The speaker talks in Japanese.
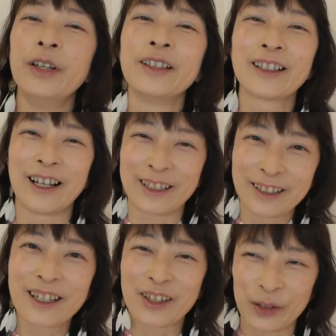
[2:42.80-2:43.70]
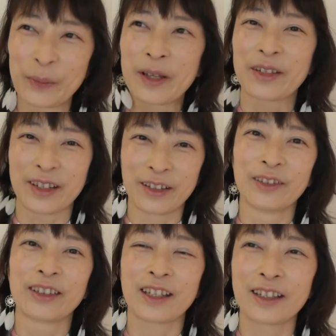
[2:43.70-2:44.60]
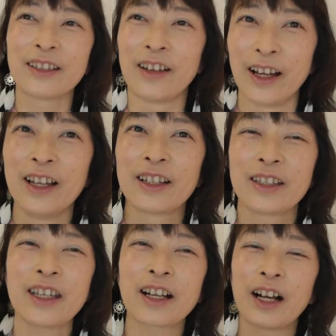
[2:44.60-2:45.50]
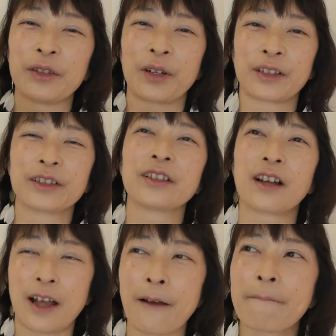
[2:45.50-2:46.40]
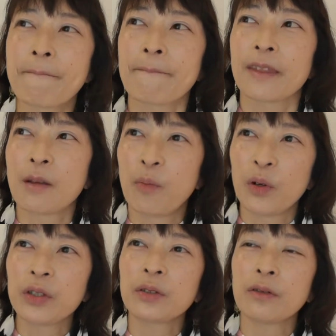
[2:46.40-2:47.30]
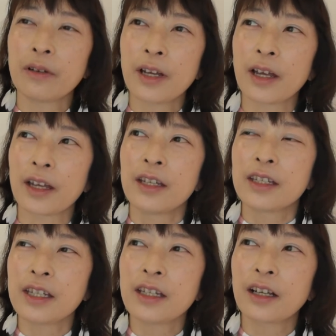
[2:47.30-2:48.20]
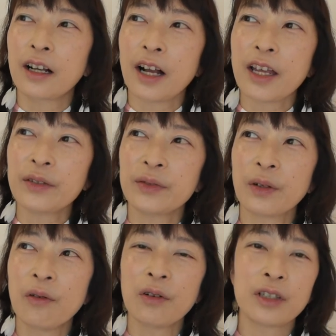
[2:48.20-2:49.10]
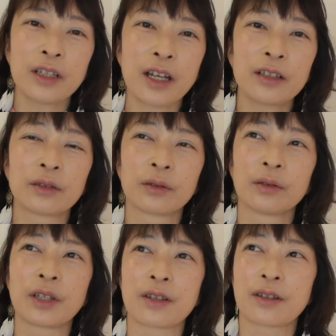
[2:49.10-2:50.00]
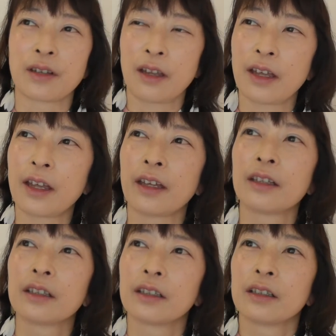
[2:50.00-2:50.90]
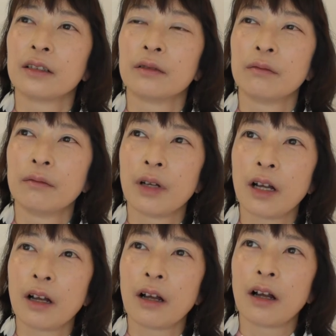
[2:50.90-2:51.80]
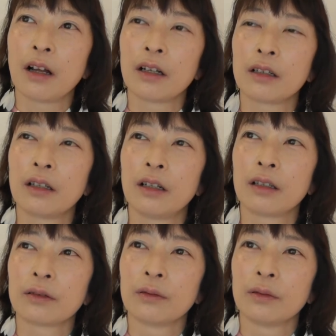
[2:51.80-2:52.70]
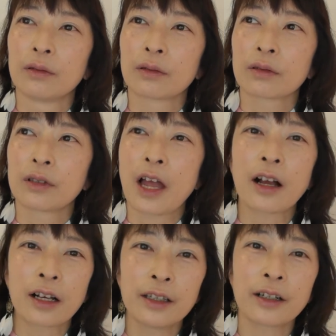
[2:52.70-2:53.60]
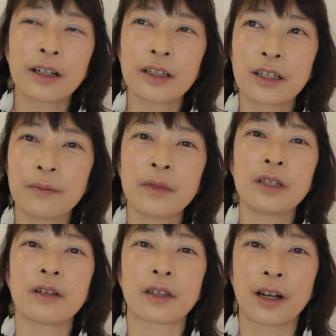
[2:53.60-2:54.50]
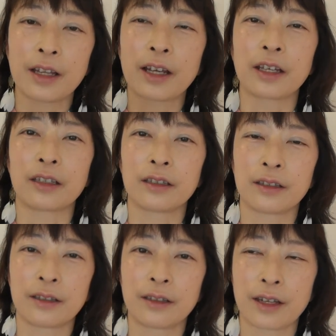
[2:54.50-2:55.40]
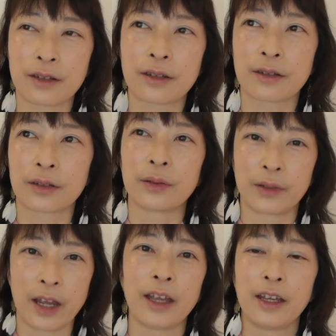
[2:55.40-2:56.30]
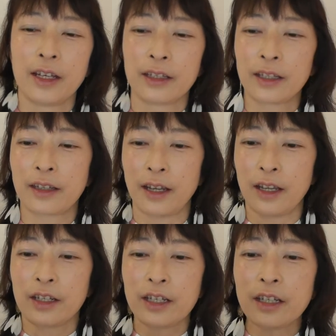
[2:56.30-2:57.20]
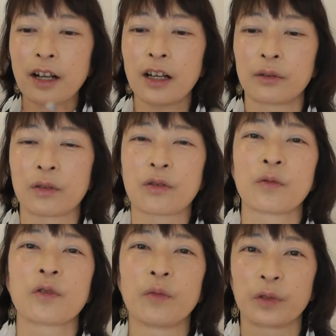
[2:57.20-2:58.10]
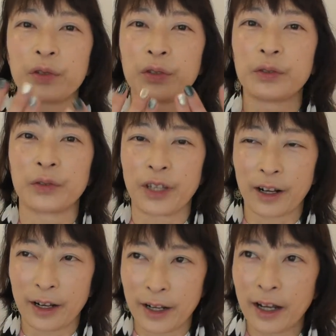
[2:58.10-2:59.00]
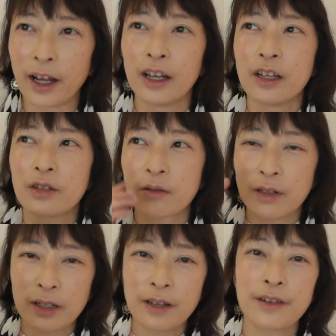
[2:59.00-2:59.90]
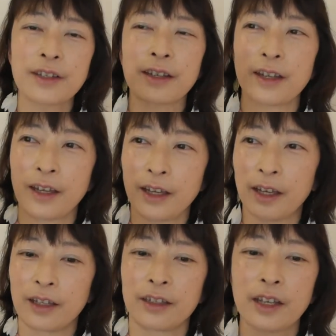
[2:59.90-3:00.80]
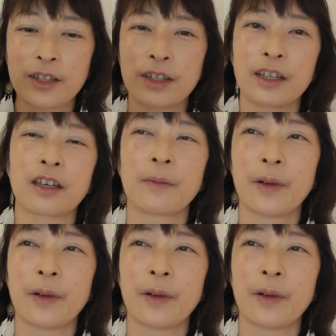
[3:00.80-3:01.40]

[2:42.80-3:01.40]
運がいいんでしょうまず基本的にはいいカードが来るからでポイントは1回符号になるとですねまああのなかなか貧味にはならないですよねだっていいカードがそもそも来るのだからそれに合わせて出していけ